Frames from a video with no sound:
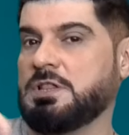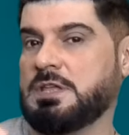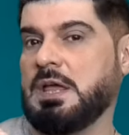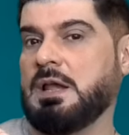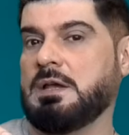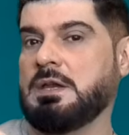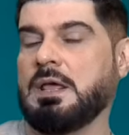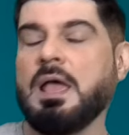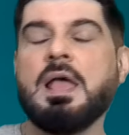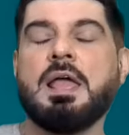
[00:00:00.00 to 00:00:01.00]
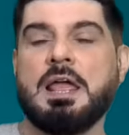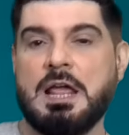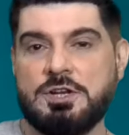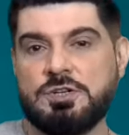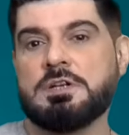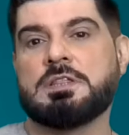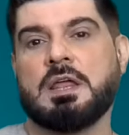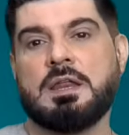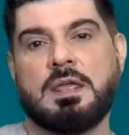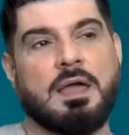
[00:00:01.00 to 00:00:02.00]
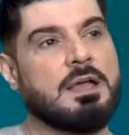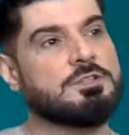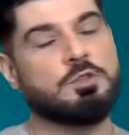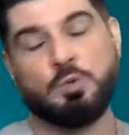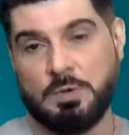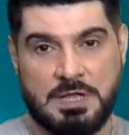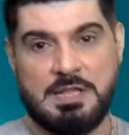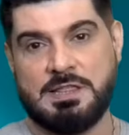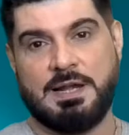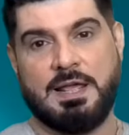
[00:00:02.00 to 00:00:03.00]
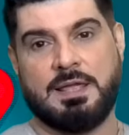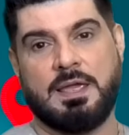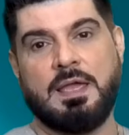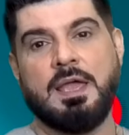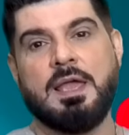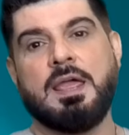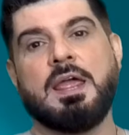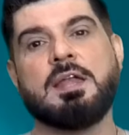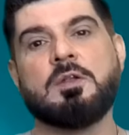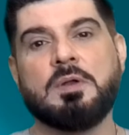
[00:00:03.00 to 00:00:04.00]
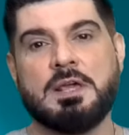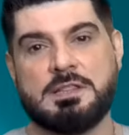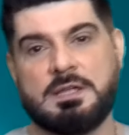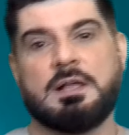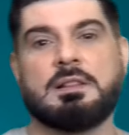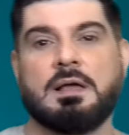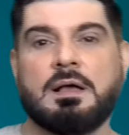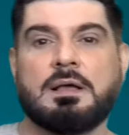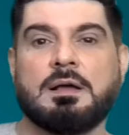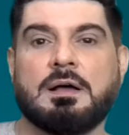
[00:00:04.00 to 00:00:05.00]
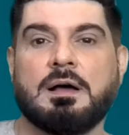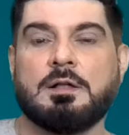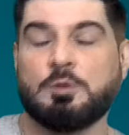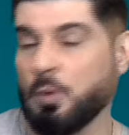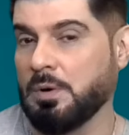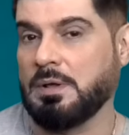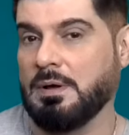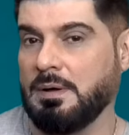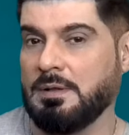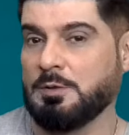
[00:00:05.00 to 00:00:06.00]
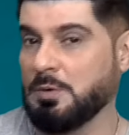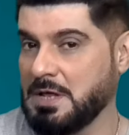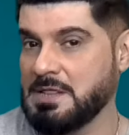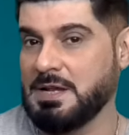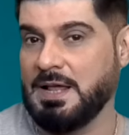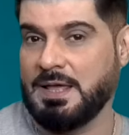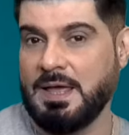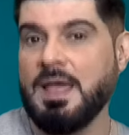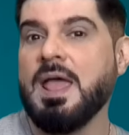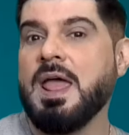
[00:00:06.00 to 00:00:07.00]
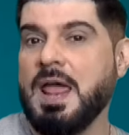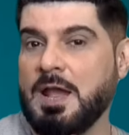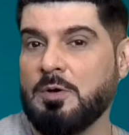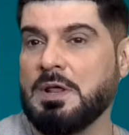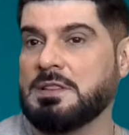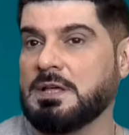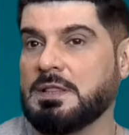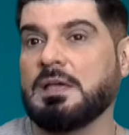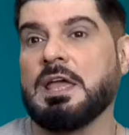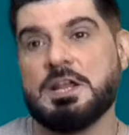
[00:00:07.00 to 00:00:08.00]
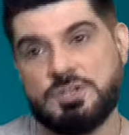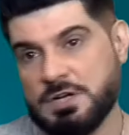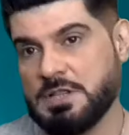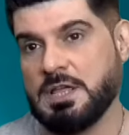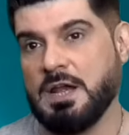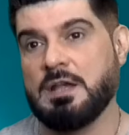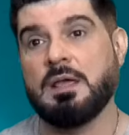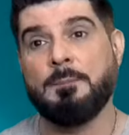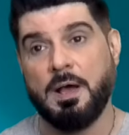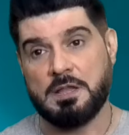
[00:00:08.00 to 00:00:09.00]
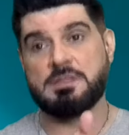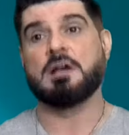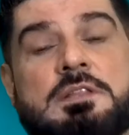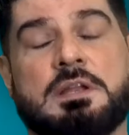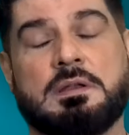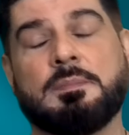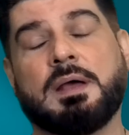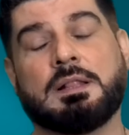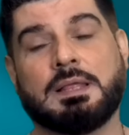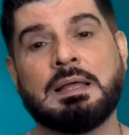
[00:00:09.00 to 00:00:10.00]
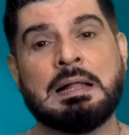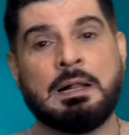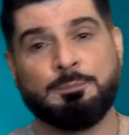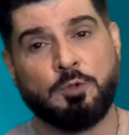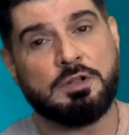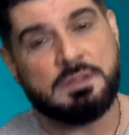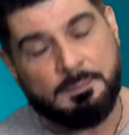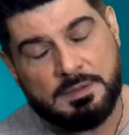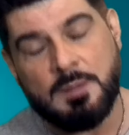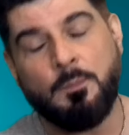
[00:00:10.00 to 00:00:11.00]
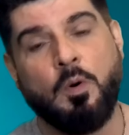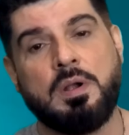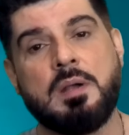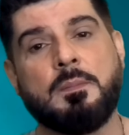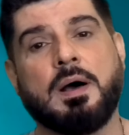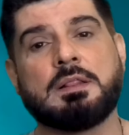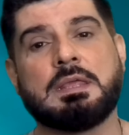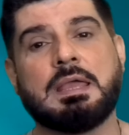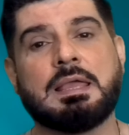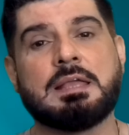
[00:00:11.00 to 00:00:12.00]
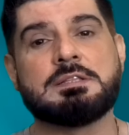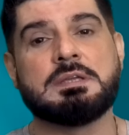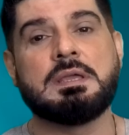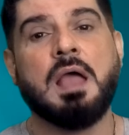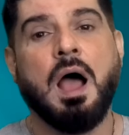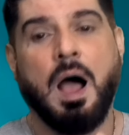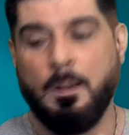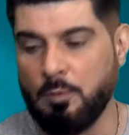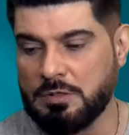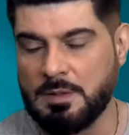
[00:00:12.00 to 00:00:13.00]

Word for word: स्कैन ठीक है एशियन स्किन क्या है जी तुर्की से लेके इंडोनेशिया तक तुर्क तुर्की से लेके इंडोनेशिया तक एशियन स्किन है ठीक है पाकिस्तान सेंटर में आता है और सबसे इंपॉर्टेंट बात यह है कि जी हम लोग